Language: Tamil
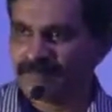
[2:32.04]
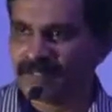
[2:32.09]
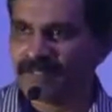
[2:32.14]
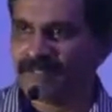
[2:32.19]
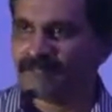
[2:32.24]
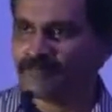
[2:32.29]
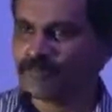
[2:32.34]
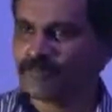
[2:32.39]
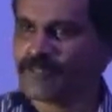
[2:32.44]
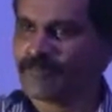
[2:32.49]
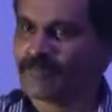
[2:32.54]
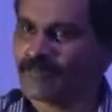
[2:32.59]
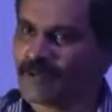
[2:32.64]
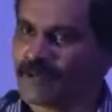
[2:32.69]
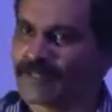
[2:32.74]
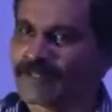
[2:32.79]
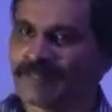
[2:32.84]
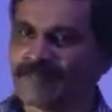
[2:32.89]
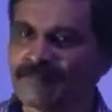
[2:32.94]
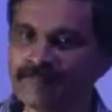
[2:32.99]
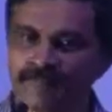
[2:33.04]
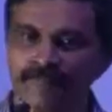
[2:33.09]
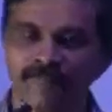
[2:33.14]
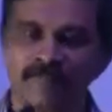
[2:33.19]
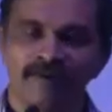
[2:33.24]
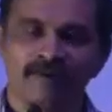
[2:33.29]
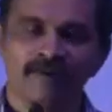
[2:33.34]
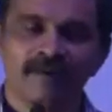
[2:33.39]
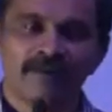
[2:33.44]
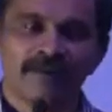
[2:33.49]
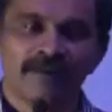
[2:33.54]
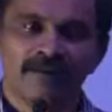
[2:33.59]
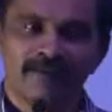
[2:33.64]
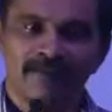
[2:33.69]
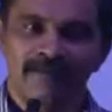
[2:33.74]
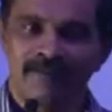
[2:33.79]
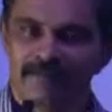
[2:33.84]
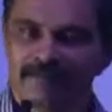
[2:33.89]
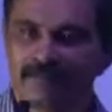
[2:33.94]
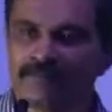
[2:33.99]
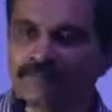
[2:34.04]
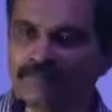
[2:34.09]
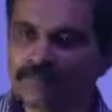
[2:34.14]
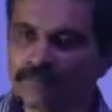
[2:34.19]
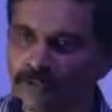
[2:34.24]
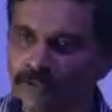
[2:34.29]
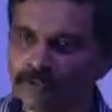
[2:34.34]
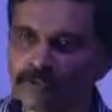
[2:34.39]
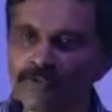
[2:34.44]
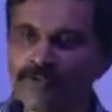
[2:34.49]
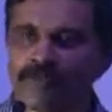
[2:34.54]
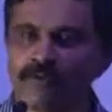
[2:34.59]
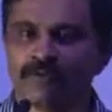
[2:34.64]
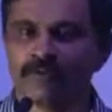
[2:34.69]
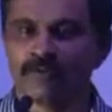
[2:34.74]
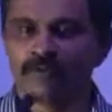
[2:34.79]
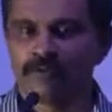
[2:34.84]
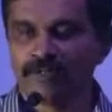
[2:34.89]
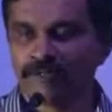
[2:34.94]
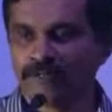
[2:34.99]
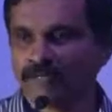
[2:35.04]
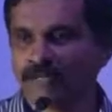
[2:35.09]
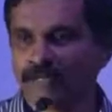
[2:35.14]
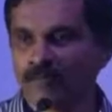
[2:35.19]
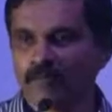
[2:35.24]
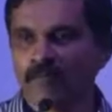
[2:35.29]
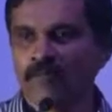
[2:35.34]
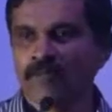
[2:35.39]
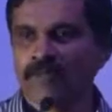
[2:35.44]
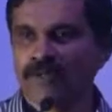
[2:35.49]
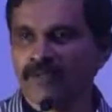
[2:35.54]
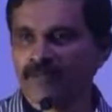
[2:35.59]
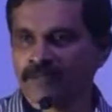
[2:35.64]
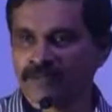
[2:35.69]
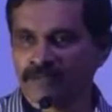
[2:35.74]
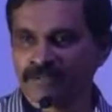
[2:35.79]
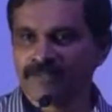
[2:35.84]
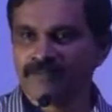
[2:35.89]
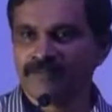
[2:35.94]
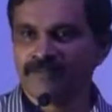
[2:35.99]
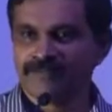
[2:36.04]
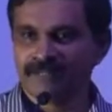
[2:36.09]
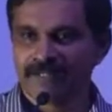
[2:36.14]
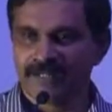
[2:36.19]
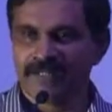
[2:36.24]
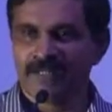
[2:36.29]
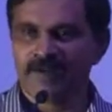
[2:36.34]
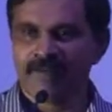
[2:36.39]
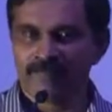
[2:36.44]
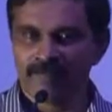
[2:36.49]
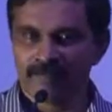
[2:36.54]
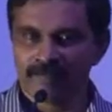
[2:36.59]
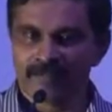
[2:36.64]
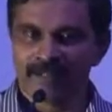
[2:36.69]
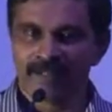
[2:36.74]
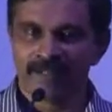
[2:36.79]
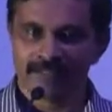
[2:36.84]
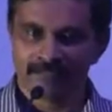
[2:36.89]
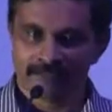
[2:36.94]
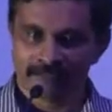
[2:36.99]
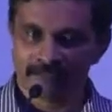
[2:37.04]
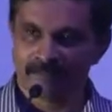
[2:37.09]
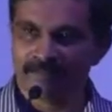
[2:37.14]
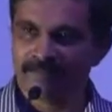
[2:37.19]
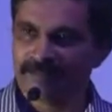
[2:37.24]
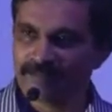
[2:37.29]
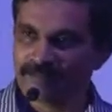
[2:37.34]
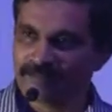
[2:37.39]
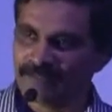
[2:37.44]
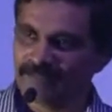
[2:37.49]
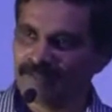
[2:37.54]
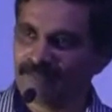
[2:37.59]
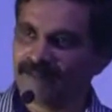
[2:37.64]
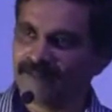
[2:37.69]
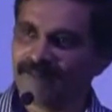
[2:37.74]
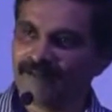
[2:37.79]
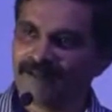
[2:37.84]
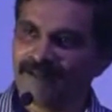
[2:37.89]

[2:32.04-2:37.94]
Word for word: அனைவருடைய வாழ்க்கையும் இது தொடக்கூடிய ஒரு உன்னத அனுபவம் உள்ள ஒரு திரைக்காவியமாக இருக்கும் என்பதில்